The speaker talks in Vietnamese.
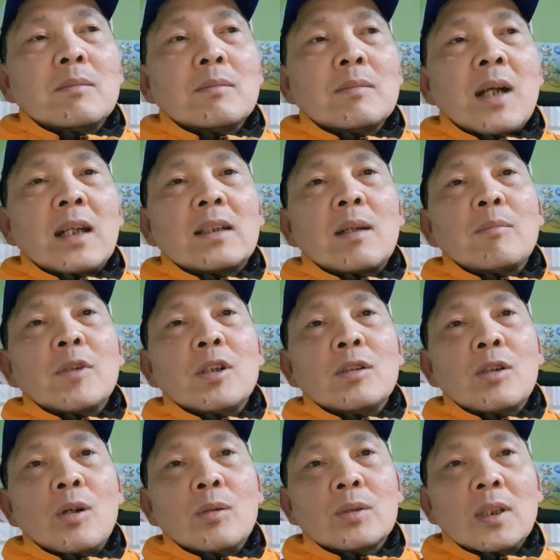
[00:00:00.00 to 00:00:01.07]
300 ờ,
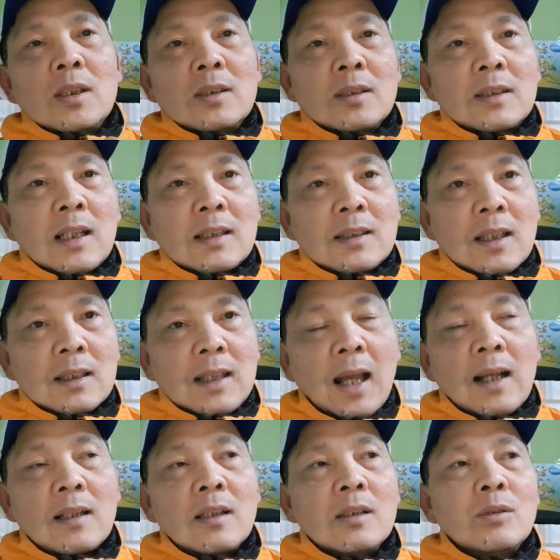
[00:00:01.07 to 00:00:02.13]
euro thì người ta sẽ
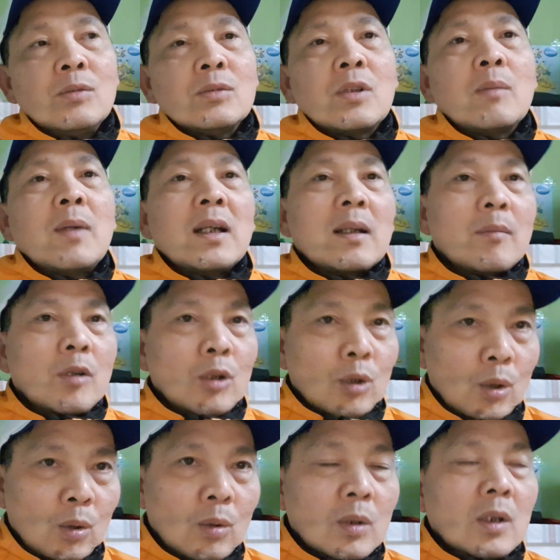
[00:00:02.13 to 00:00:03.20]
tăng lên luôn cho 300
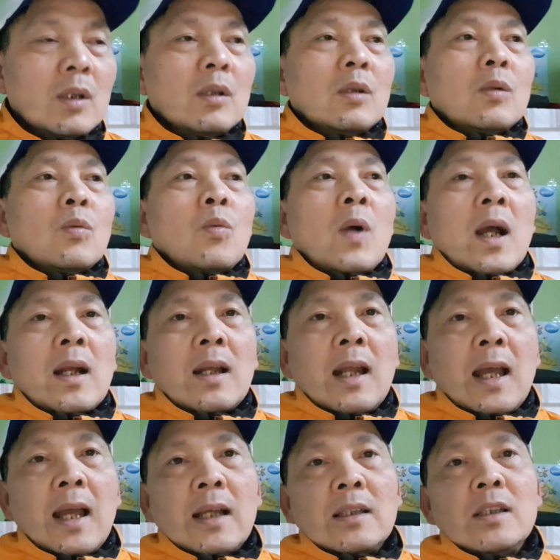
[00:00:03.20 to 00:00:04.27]
euro hoặc
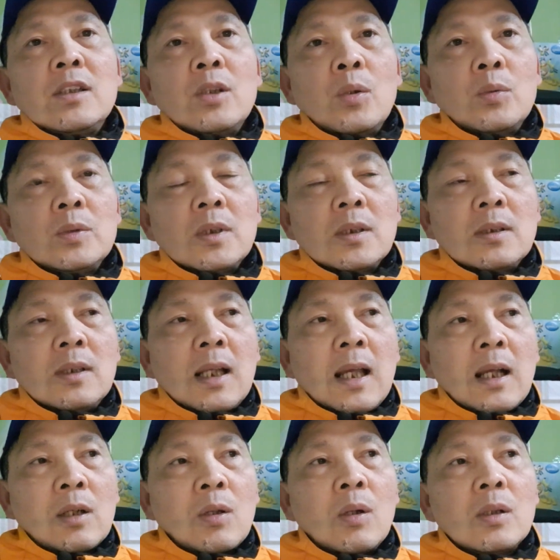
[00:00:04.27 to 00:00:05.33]
là ví dụ như
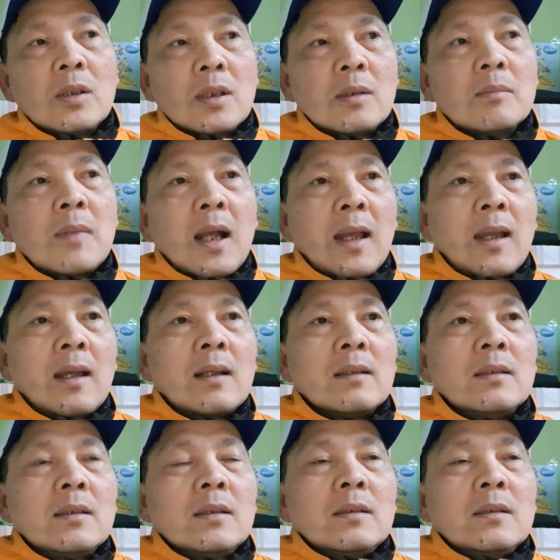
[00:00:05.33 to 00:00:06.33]
là có những bạn